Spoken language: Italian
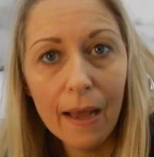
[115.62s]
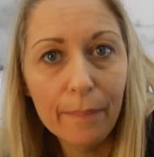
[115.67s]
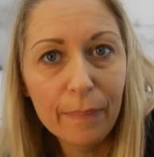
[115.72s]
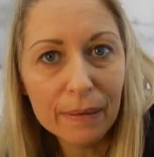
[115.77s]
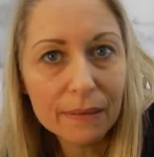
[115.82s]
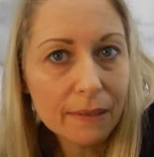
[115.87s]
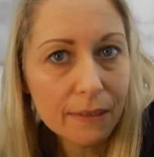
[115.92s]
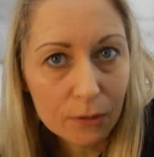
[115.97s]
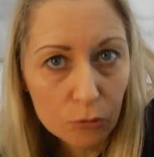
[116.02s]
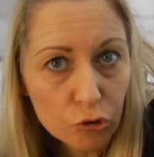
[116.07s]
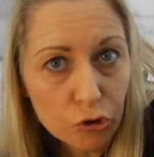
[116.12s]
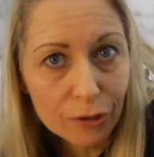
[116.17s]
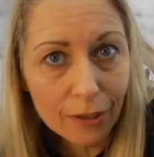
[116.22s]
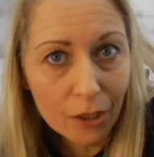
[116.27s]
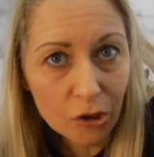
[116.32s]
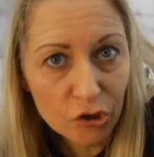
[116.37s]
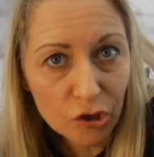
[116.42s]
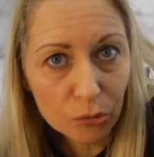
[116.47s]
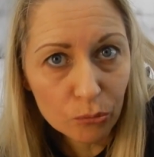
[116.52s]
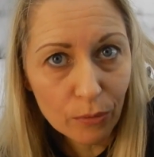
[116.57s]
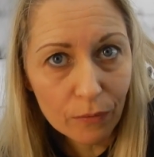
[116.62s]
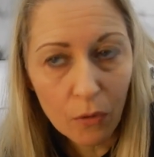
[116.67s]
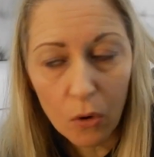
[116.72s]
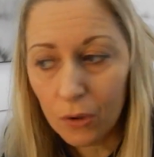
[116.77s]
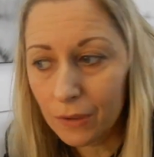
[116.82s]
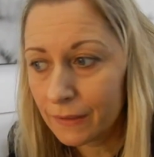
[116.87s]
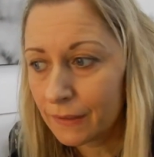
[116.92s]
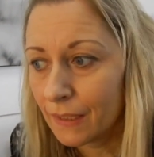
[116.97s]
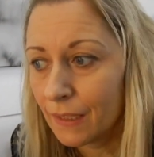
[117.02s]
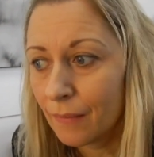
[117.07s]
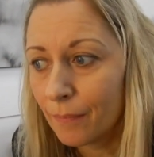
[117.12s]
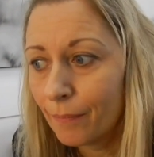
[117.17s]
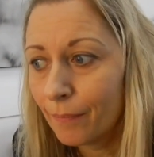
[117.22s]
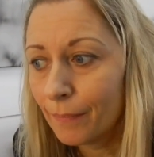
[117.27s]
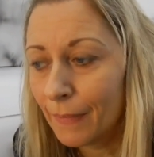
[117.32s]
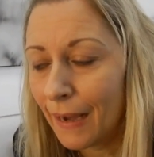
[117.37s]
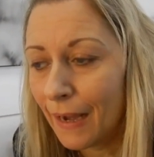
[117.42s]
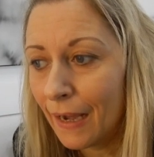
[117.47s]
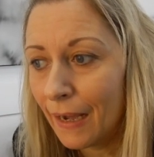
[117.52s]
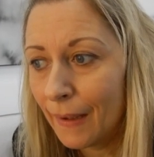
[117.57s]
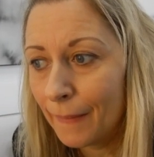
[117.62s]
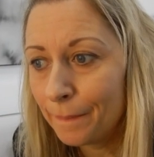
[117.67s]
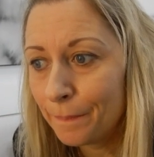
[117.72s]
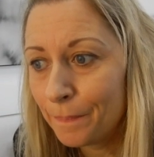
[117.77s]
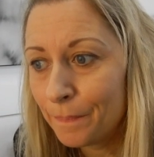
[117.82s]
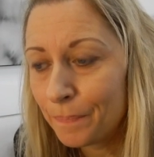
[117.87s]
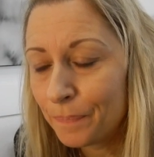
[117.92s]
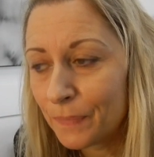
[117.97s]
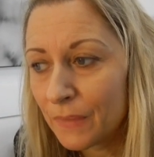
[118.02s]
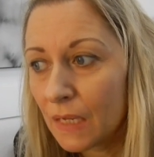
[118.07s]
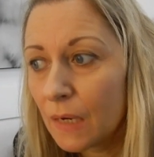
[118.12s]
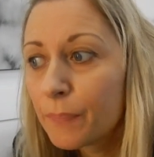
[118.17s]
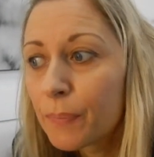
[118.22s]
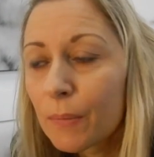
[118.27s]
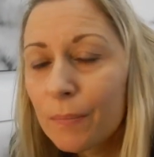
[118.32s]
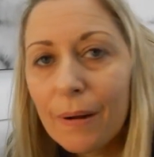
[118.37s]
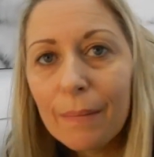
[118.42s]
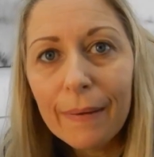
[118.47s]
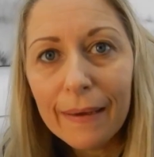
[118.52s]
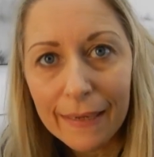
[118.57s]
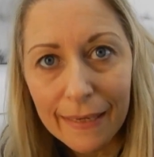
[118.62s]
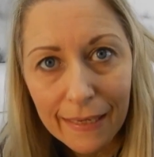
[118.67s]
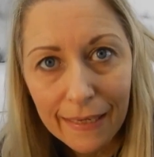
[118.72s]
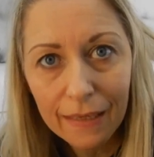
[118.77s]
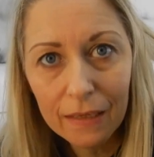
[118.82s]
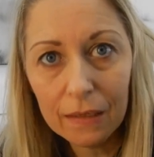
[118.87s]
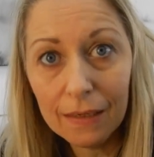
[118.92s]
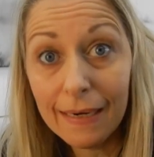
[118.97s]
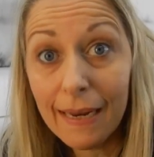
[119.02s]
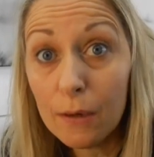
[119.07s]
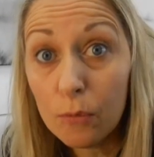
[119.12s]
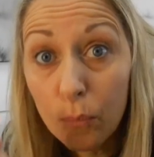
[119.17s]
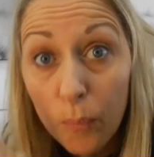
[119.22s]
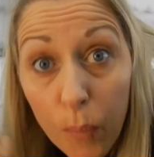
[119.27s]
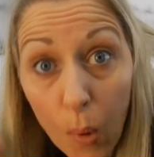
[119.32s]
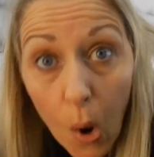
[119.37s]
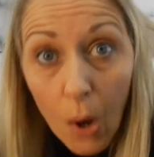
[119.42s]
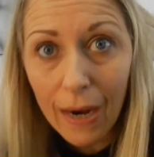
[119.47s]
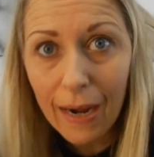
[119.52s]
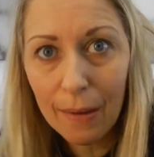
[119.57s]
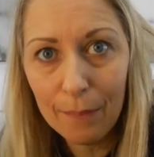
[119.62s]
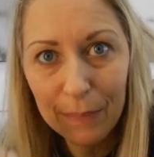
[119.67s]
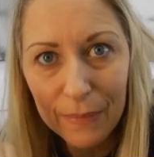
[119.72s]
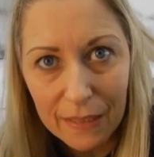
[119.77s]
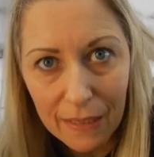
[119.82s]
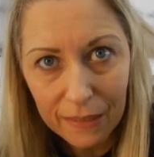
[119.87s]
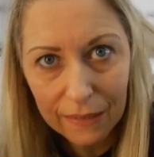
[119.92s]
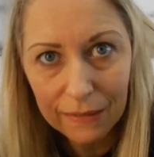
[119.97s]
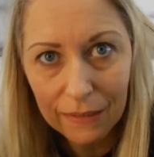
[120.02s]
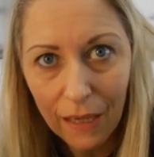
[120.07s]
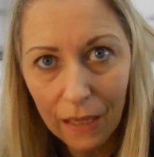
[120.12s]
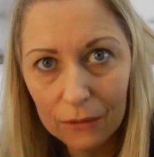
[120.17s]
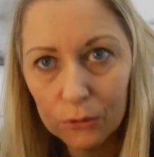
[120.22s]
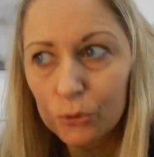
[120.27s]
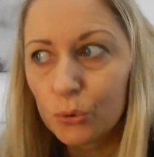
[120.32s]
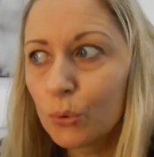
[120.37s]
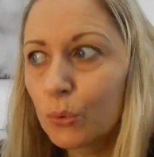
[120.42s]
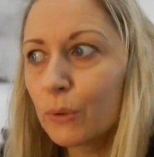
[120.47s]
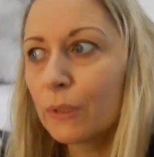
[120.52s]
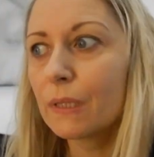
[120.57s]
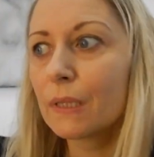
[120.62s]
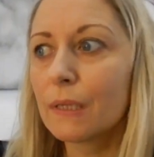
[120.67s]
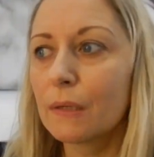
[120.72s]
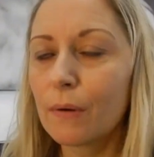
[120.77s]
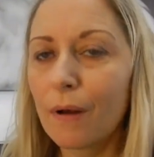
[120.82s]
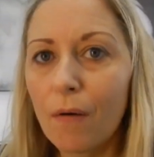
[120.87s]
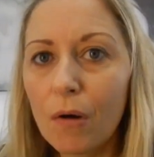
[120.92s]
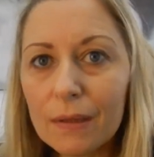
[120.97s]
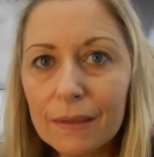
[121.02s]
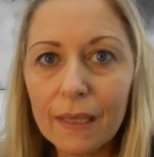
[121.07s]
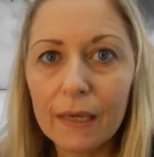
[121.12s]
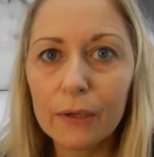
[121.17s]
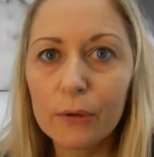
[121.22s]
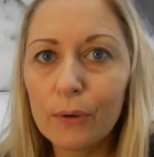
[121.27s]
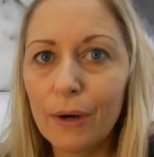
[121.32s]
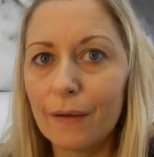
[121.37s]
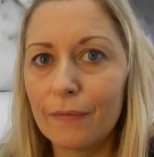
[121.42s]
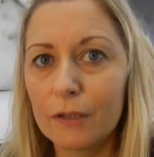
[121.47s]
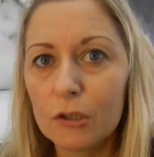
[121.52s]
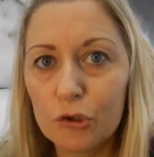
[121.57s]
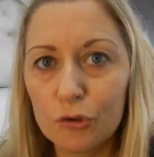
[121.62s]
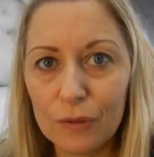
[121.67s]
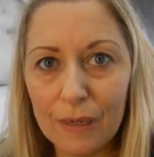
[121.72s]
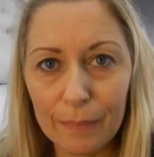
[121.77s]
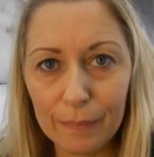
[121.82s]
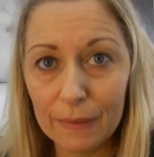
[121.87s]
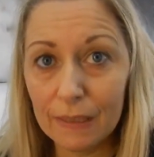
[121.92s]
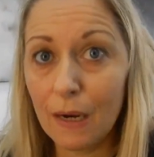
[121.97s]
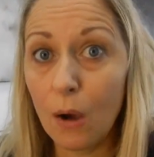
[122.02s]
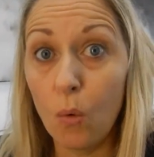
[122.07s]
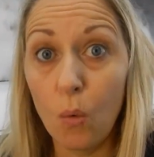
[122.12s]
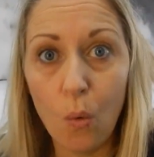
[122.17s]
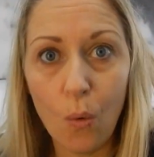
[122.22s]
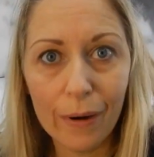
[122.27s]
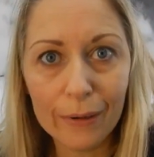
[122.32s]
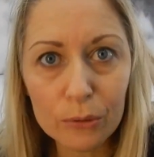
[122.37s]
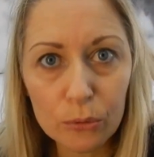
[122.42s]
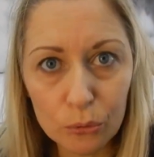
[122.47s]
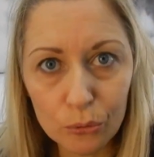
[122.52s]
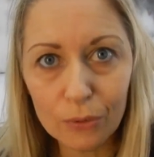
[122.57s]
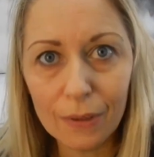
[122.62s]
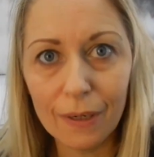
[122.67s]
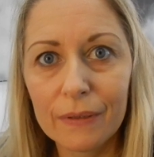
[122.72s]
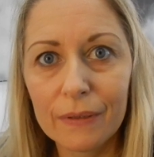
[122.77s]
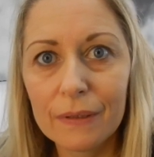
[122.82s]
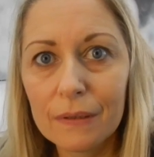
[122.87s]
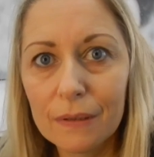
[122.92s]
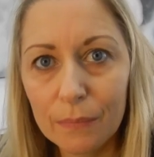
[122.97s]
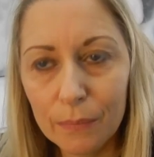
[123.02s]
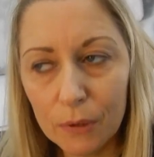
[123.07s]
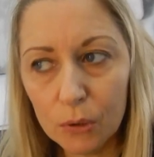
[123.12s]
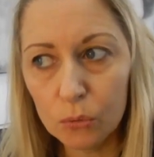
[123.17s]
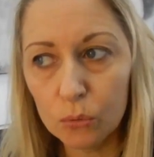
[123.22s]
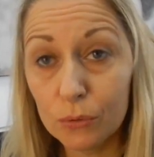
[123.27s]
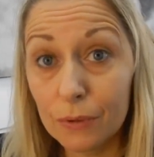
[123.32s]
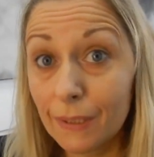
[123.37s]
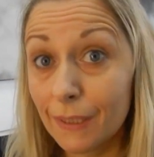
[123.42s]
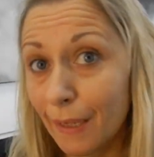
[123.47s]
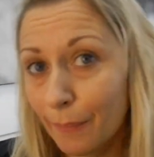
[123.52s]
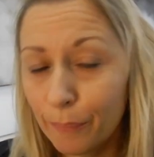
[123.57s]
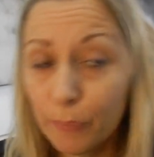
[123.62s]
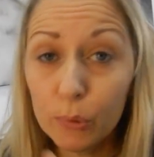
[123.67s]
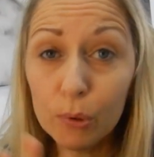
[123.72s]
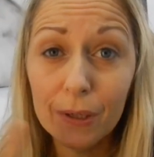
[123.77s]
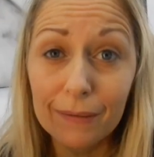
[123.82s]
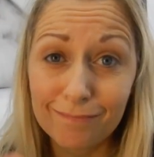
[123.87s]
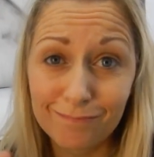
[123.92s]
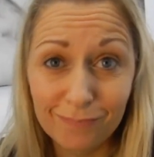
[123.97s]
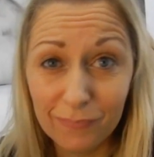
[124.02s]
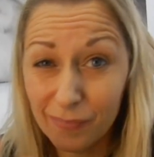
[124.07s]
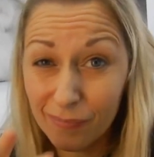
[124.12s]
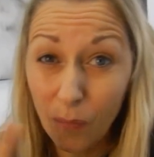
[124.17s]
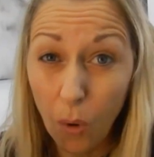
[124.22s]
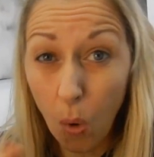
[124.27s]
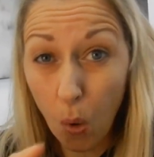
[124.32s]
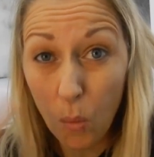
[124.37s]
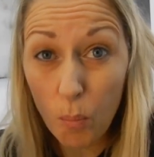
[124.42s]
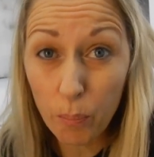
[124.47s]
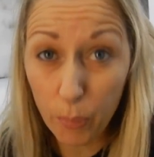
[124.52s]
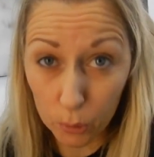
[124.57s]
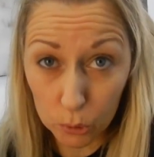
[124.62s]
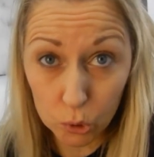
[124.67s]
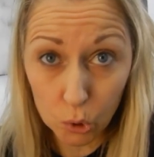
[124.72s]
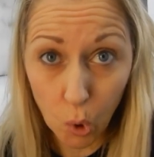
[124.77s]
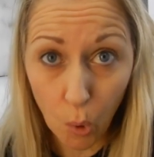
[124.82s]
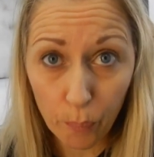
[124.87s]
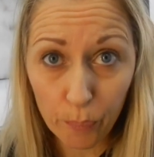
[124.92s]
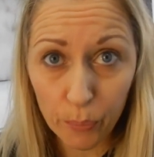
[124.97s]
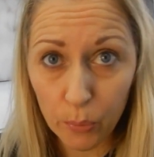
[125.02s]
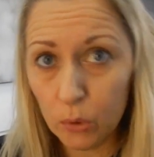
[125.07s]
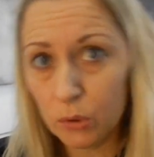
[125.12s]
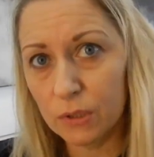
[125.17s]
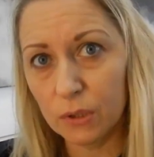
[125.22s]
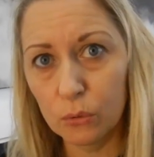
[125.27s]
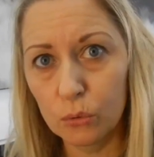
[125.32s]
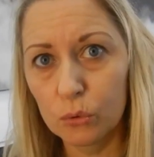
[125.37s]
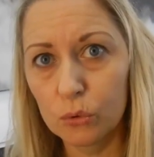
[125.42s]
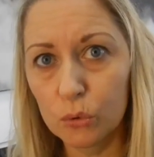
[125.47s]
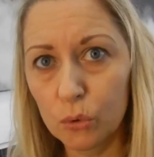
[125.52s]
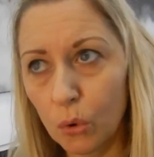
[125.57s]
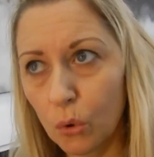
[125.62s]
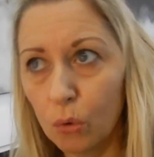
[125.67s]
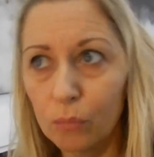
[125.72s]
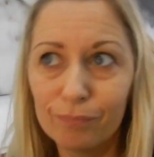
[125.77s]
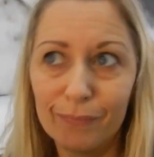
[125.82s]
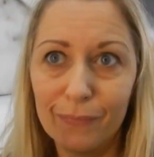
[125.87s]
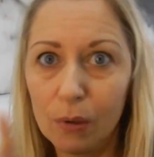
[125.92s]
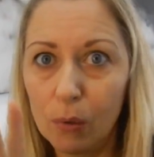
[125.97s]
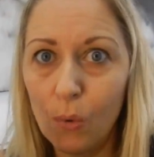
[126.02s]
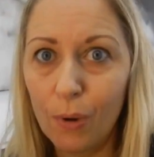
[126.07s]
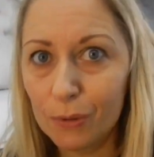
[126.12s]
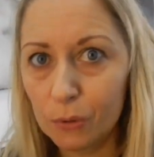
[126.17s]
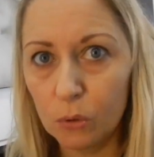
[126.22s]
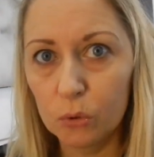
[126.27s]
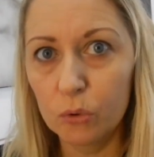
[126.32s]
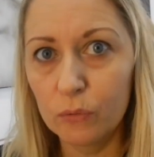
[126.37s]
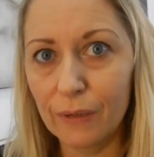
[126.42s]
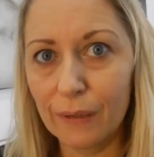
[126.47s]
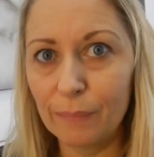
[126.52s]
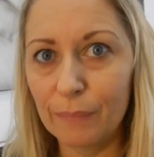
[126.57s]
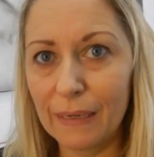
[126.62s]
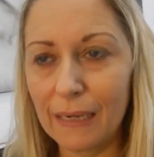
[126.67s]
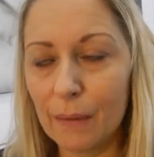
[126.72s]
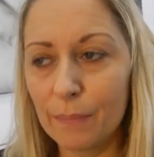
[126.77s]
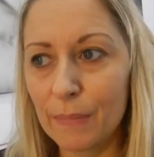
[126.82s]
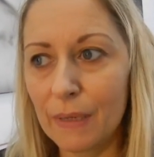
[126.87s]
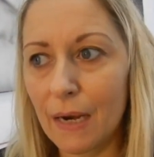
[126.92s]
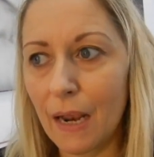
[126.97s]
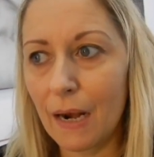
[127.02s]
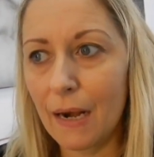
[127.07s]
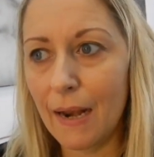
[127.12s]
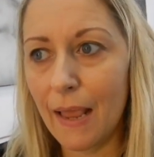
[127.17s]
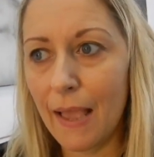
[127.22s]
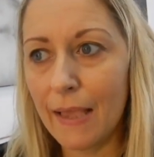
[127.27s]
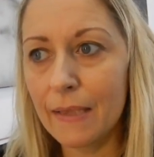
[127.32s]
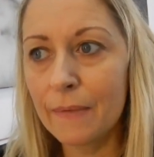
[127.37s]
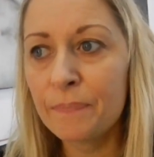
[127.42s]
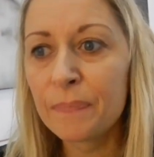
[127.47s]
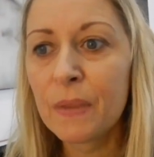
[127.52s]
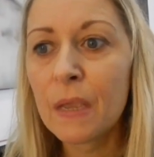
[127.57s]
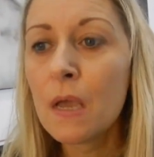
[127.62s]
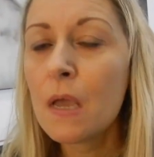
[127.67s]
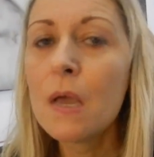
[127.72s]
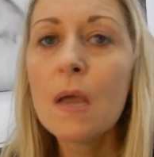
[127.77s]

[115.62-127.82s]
a parte che è uscita già due volte, ma mm, il problema è che lei non può camminare tanto, quindi una volta che io la faccio camminare un quarto 20 minuti, che è pure un po' troppo secondo quanto dovrebbe camminare lei,